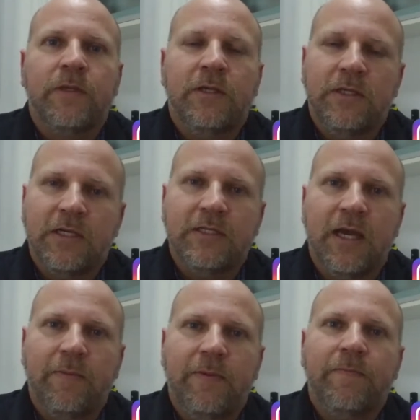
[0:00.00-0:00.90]
E já
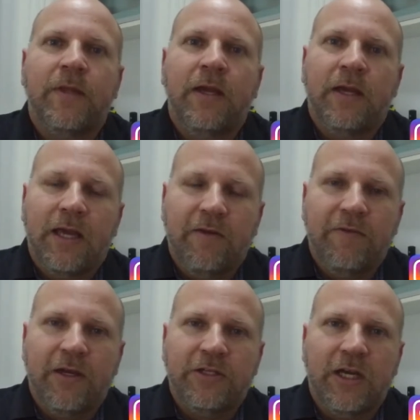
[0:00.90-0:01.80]
sabe, quer
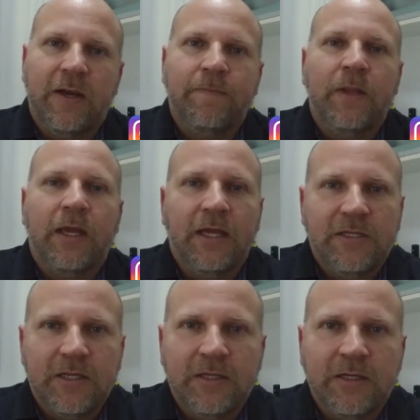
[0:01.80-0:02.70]
viajar, quer
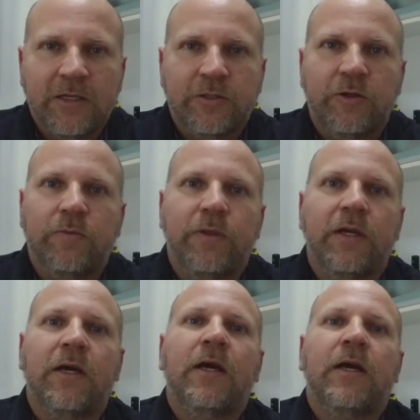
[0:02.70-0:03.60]
dicas de
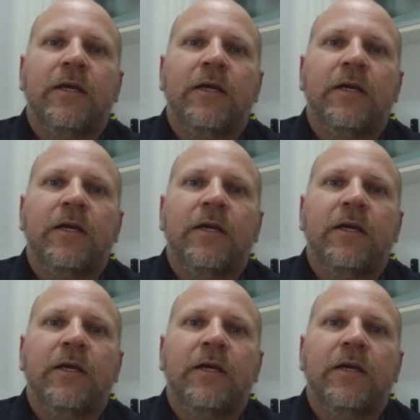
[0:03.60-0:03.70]
gastronomia,